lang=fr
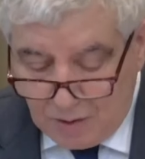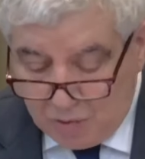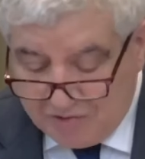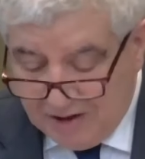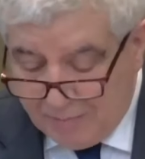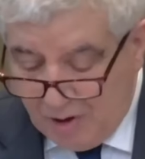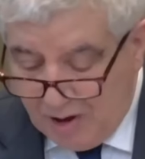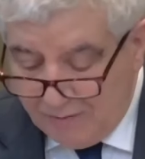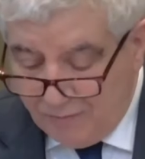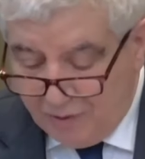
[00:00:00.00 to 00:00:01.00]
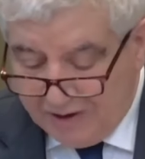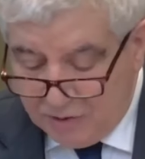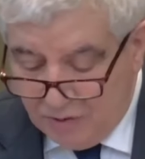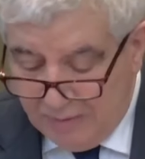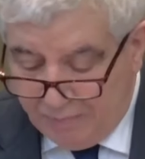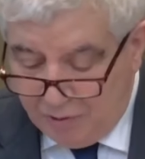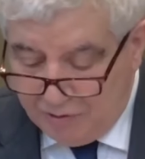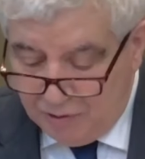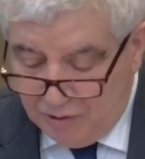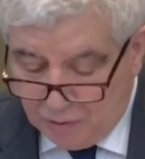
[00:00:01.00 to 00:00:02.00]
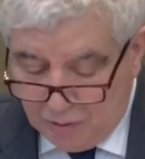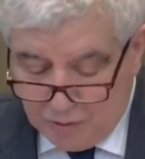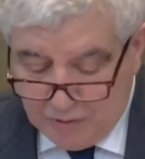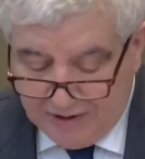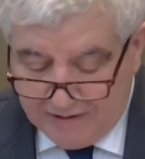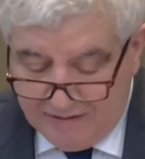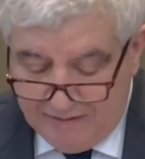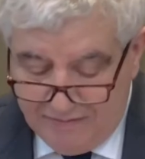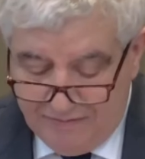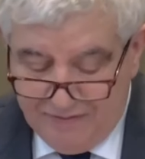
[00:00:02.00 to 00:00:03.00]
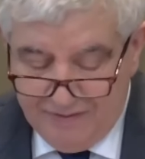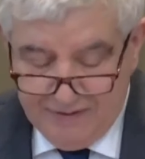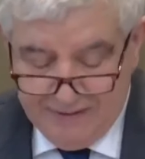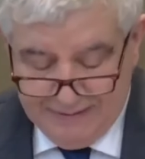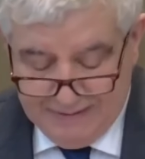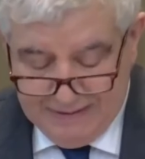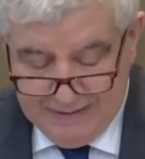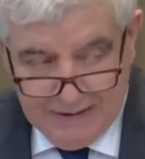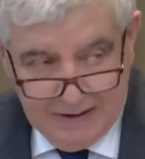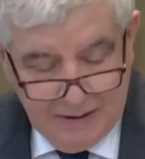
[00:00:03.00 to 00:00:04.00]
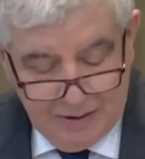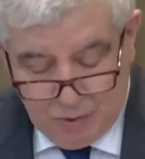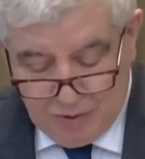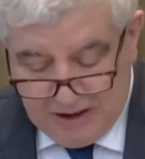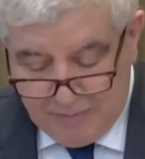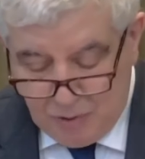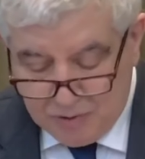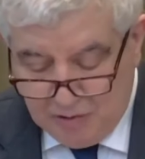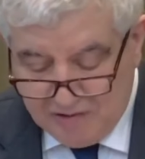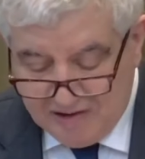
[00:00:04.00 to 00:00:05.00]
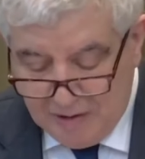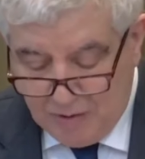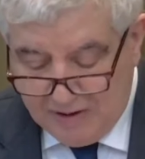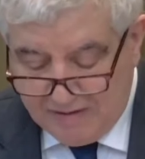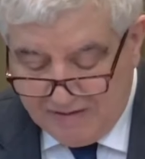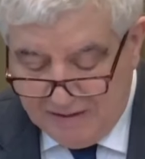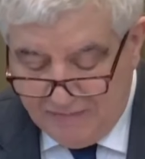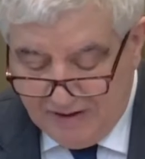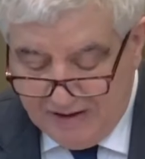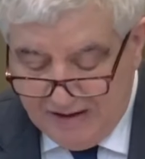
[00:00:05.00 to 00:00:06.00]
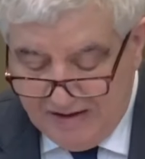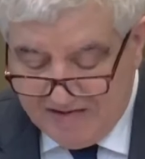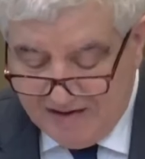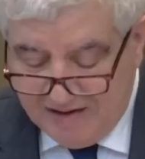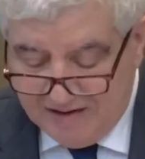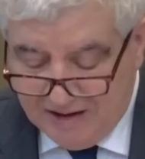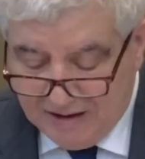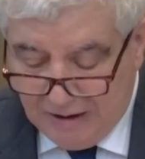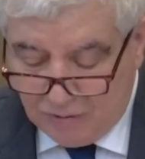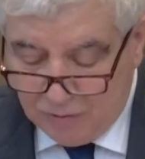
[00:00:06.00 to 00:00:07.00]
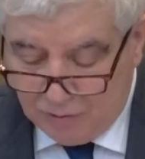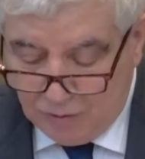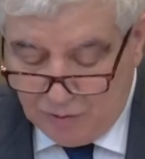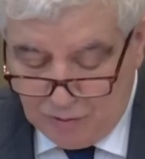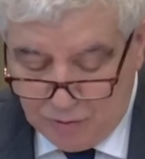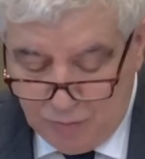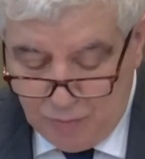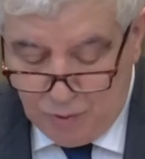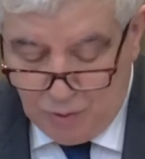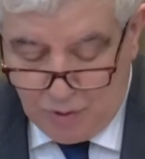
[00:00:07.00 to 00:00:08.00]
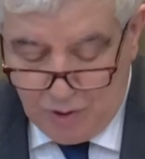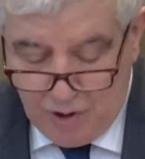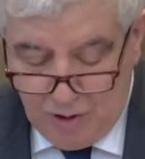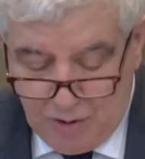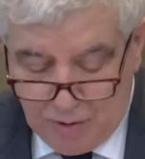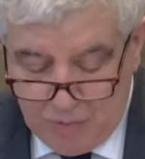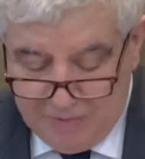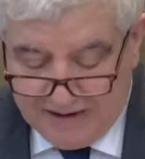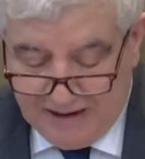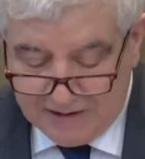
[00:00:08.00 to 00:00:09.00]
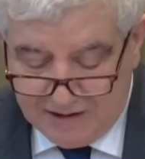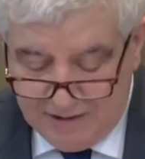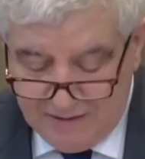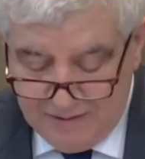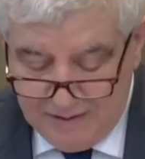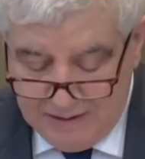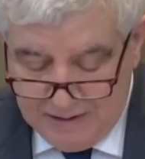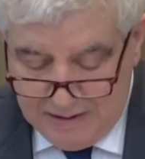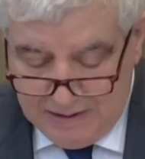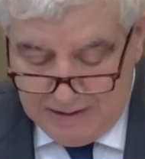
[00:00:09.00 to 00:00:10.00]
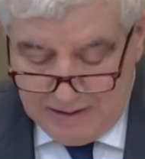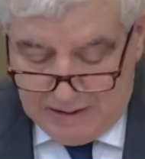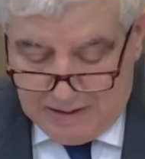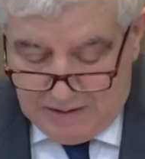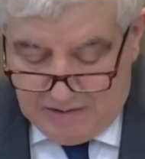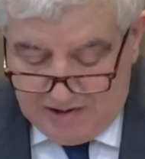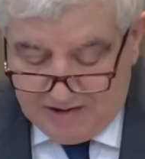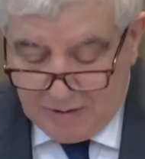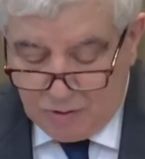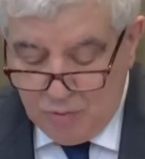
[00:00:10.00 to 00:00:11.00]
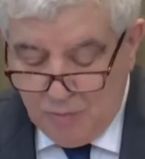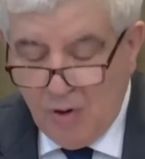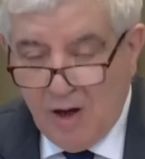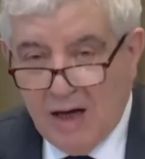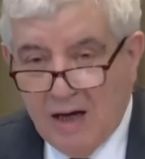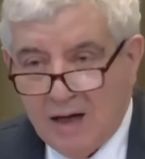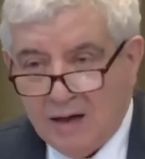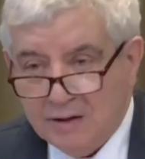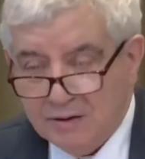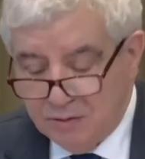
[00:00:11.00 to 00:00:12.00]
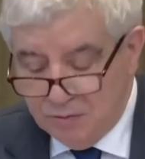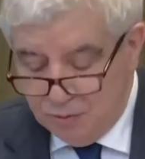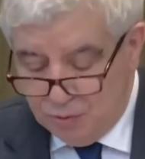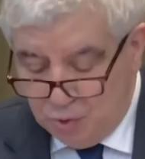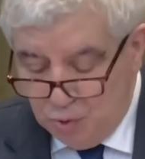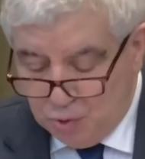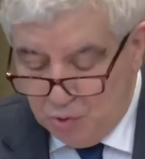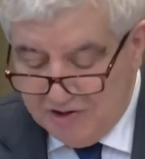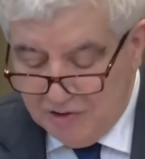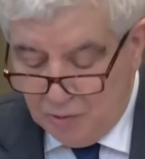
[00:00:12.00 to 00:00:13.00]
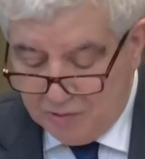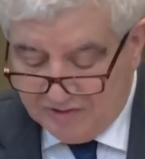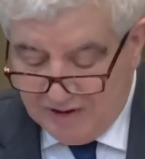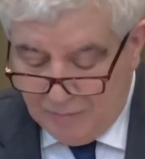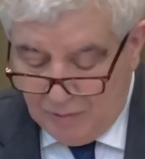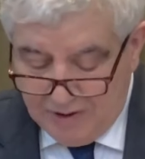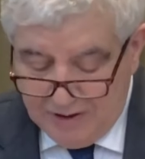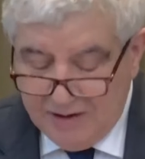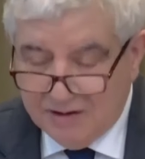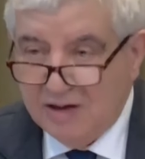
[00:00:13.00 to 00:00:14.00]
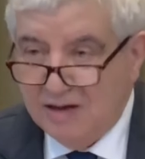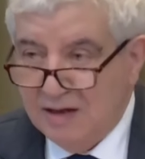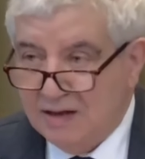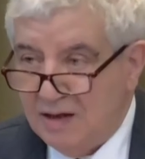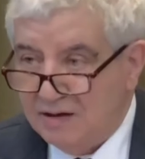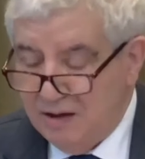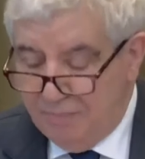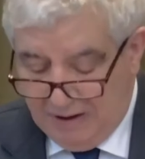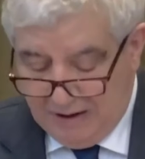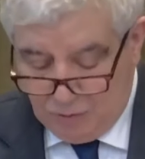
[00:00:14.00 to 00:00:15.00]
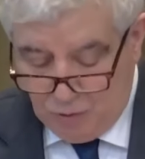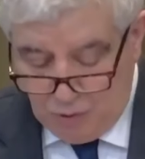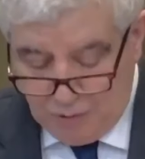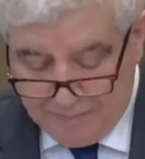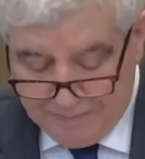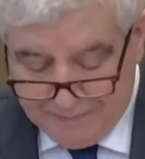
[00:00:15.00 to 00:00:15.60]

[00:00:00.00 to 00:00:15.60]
constamment invoqué dans les procédures consultatives, notamment dans celles relative à l'illicéité de la construction du mur en 2004, cet argument a tout aussi constamment été écarté par la Cour,